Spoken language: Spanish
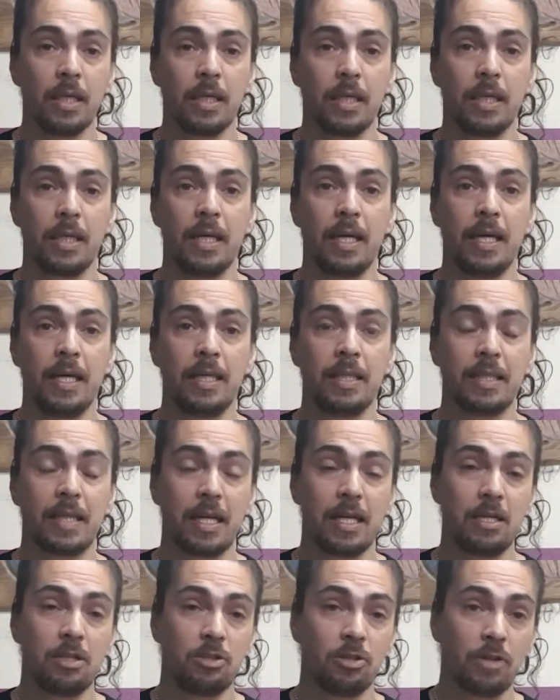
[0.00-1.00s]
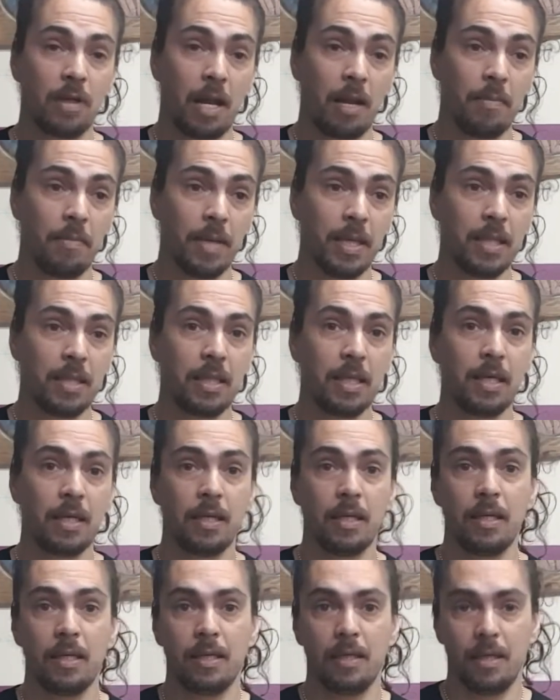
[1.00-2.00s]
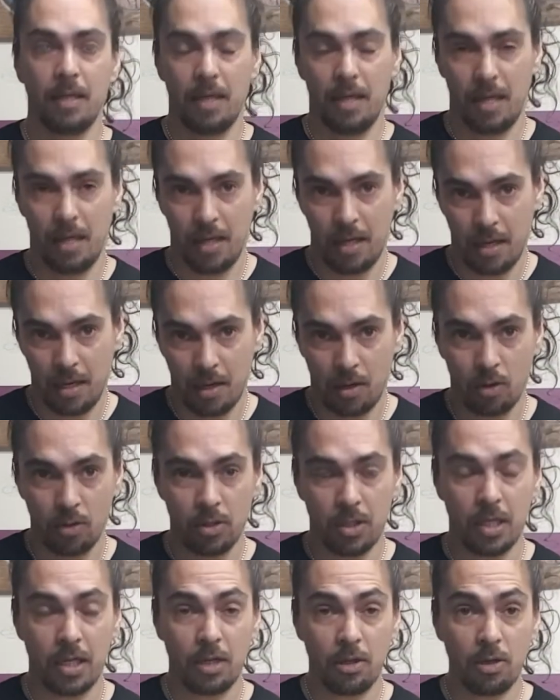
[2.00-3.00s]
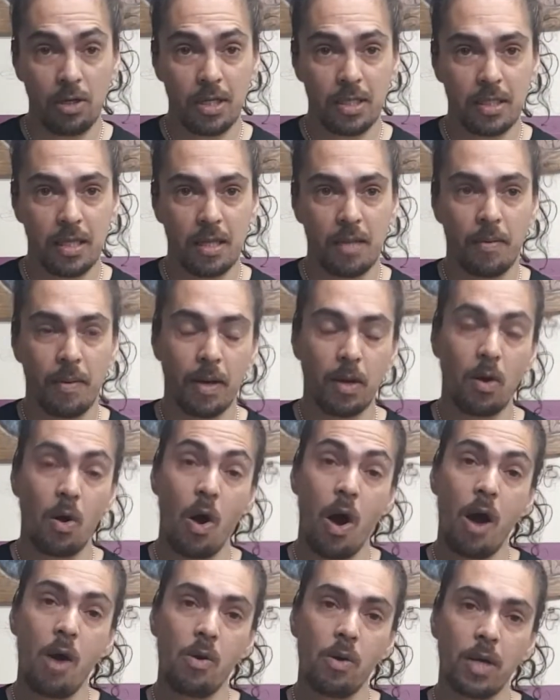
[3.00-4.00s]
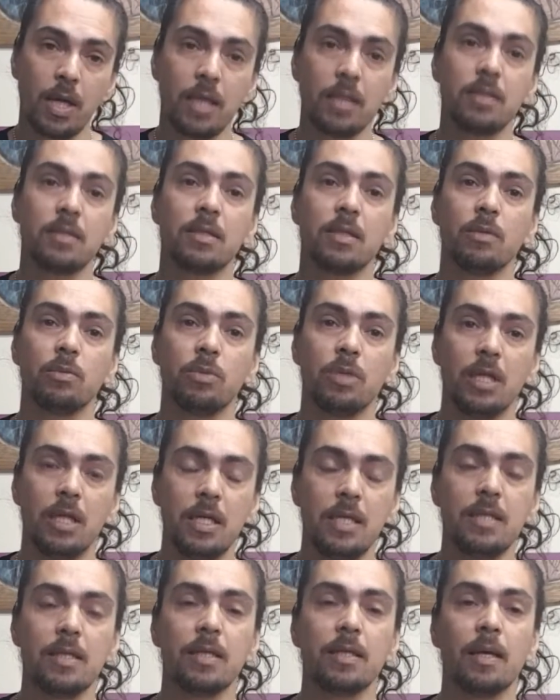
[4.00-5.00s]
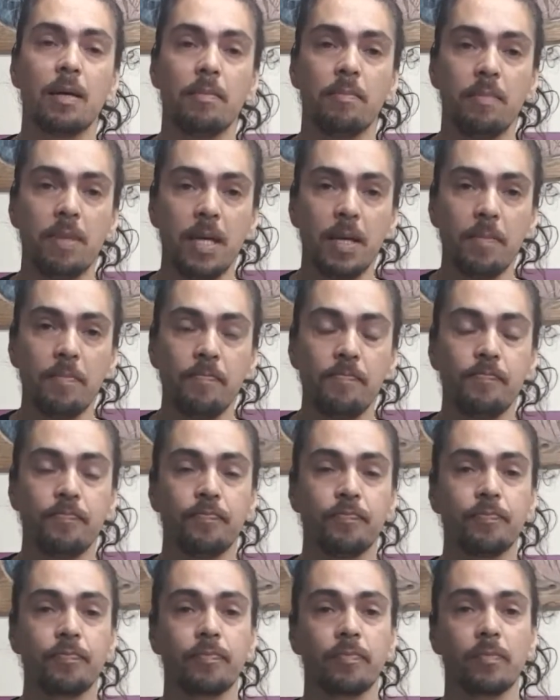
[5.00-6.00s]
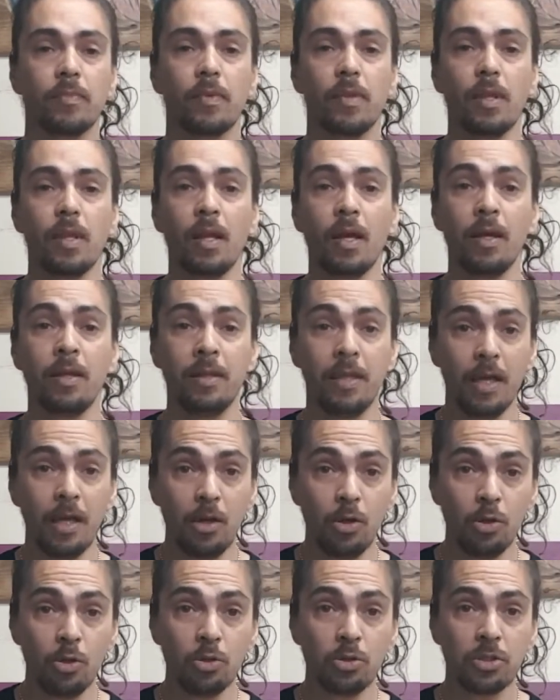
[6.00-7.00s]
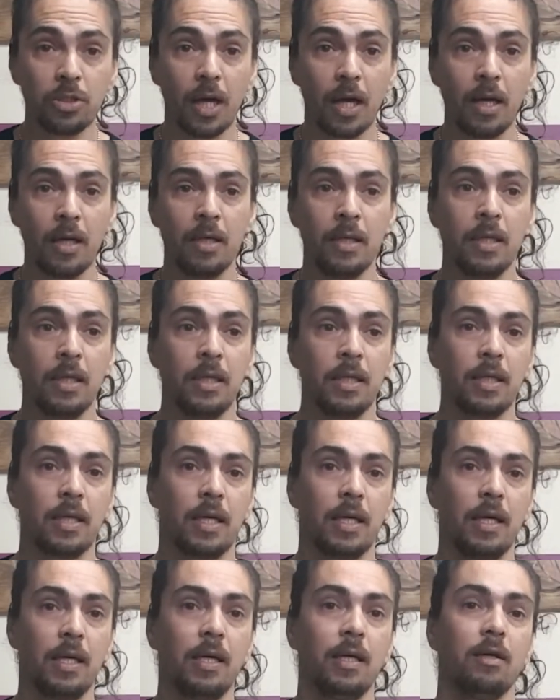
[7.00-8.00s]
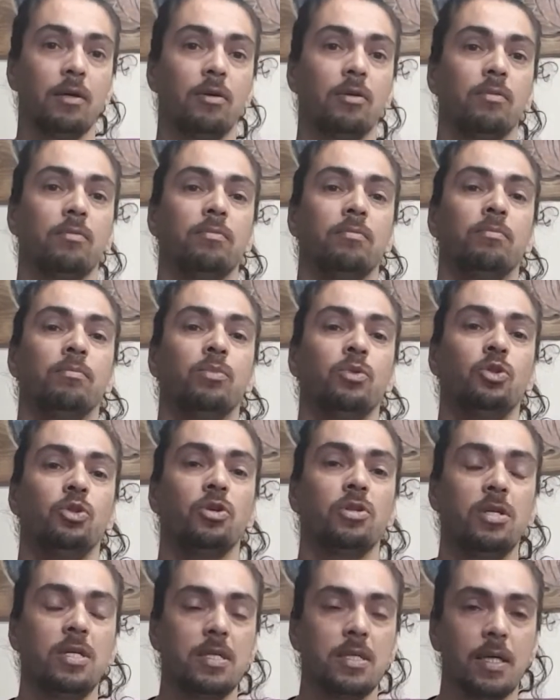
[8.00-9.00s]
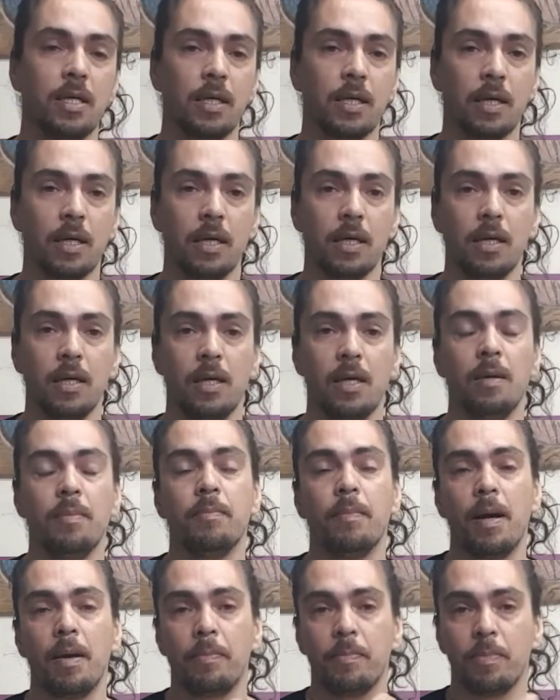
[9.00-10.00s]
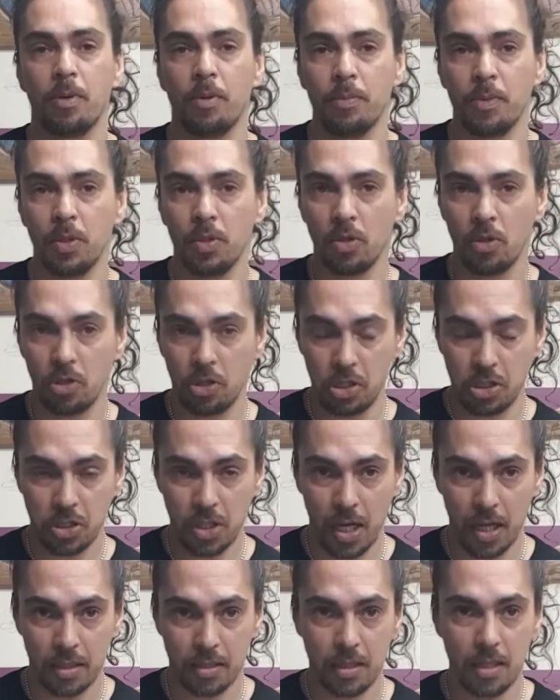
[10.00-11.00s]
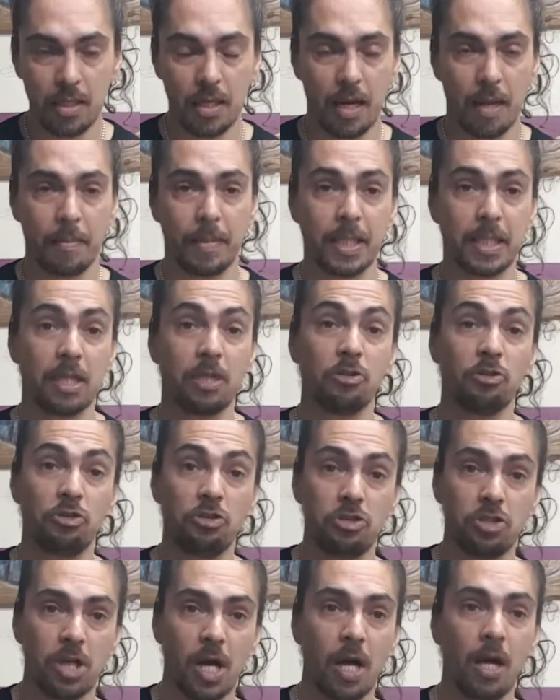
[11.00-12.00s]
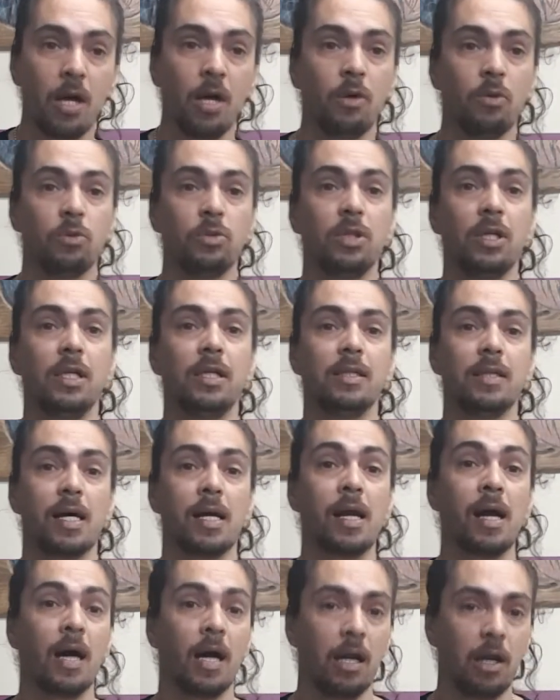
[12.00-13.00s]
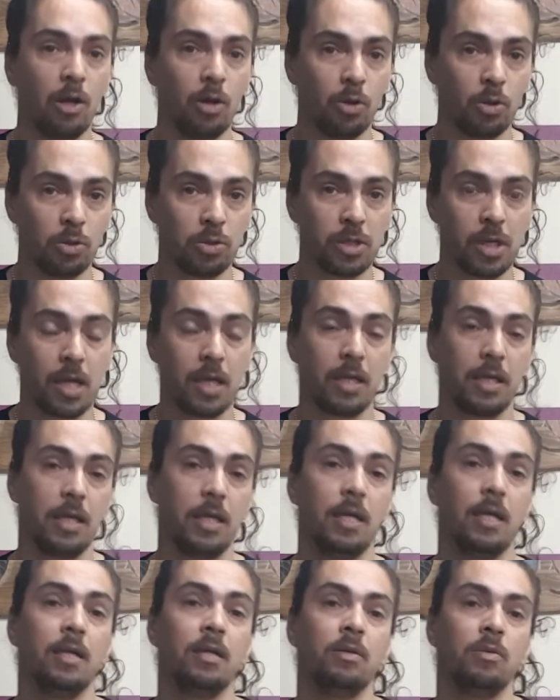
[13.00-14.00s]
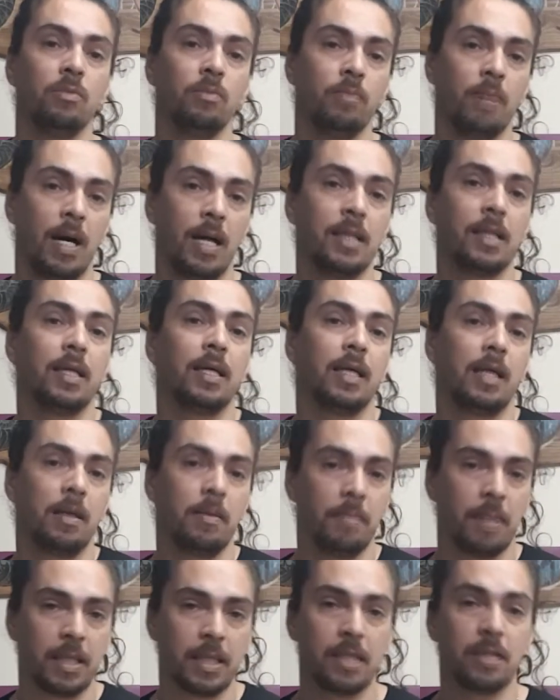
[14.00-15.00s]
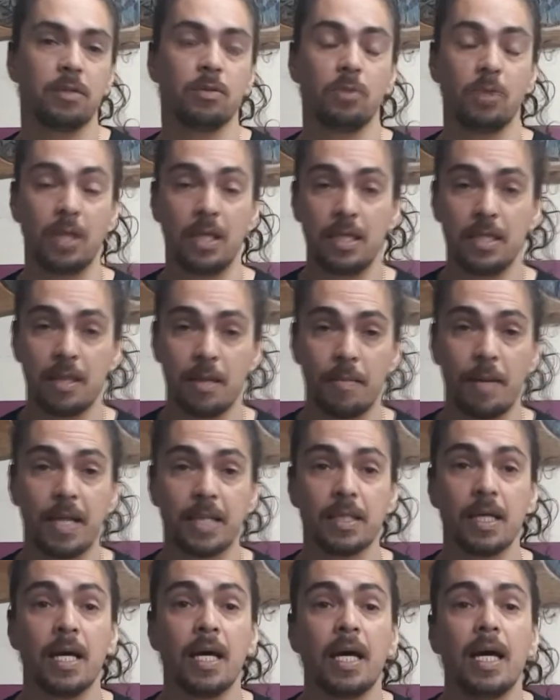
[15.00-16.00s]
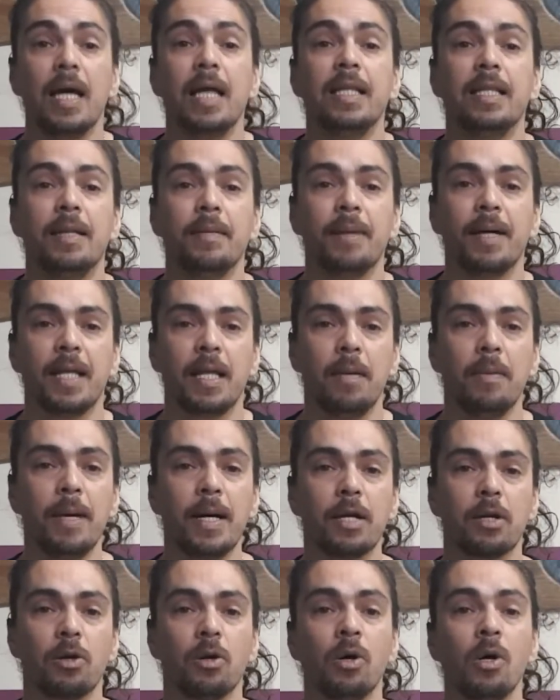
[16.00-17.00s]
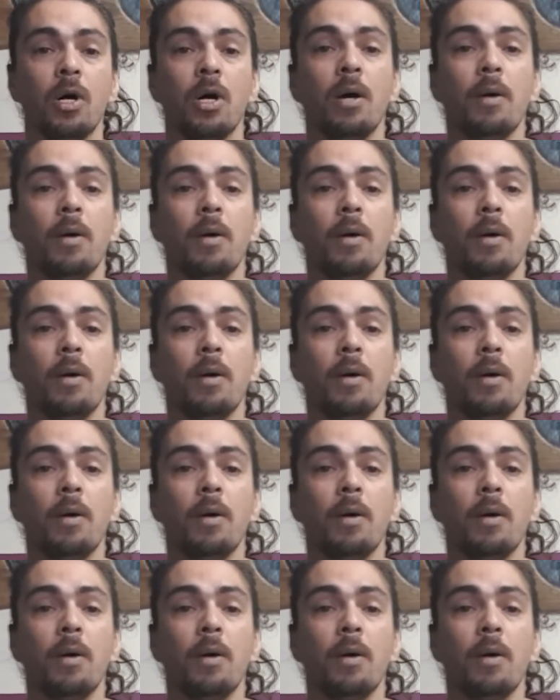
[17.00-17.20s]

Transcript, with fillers: eh, tradicionalmente el contenedor este es de barro, aunque se utiliza también de losa que Muchos dicen que es más propio de orilla, ¿sí? de la parte de orilla, utilizar losa y en banda en kim banda se utiliza más el tema del barro.